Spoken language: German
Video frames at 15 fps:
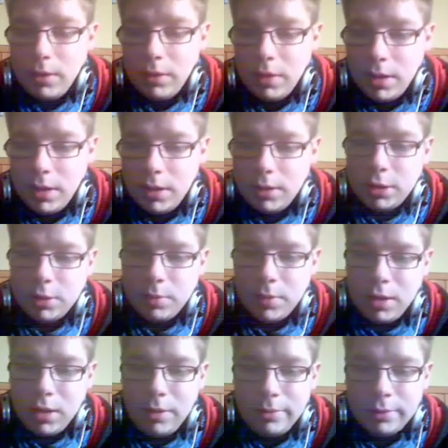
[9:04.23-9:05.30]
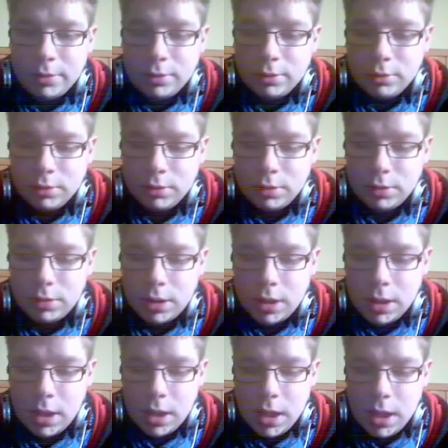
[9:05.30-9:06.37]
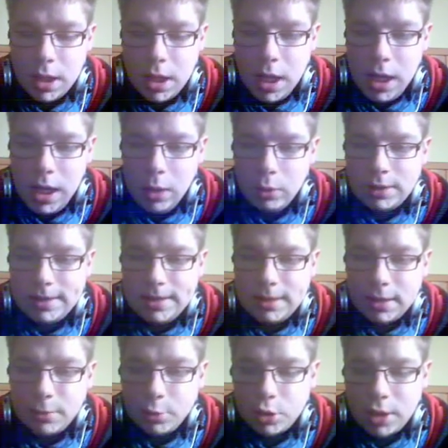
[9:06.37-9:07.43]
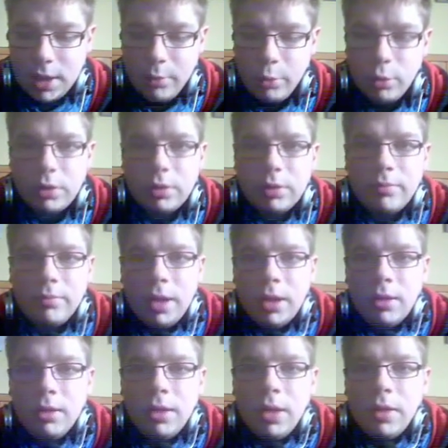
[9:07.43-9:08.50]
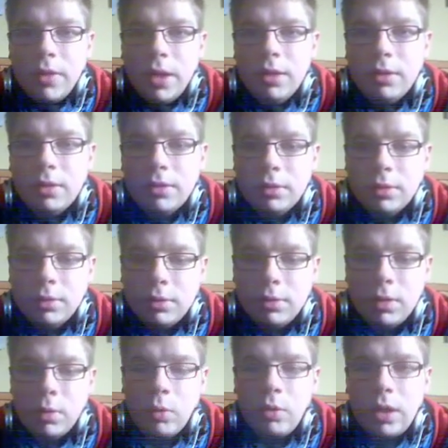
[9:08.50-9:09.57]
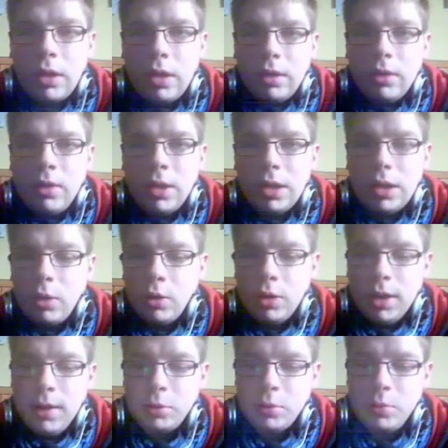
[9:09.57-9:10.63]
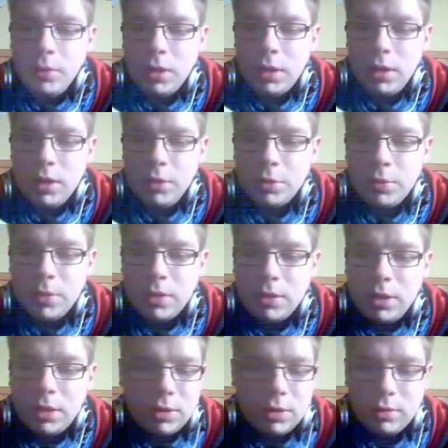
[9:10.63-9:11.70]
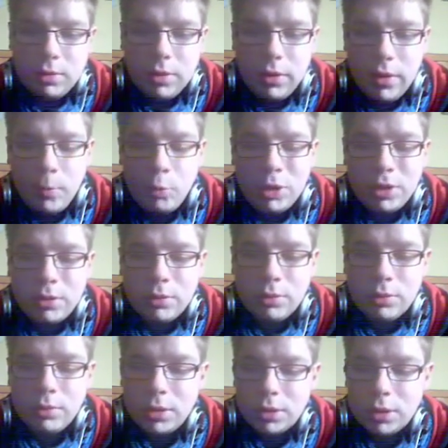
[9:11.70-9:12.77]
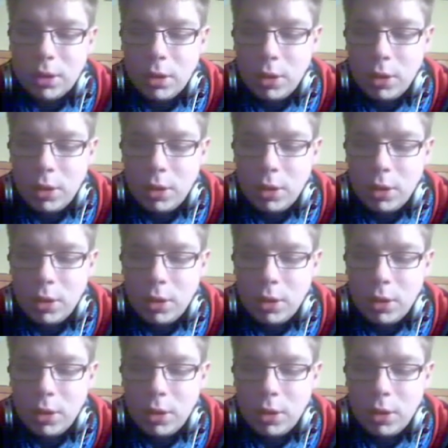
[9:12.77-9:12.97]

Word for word: Teil nicht mehr habe und laut dieser Beschreibung man ja seine runtergeladenen Titel auch hier abspielen kann, habe ich mir gleich den, das Upgrade geholt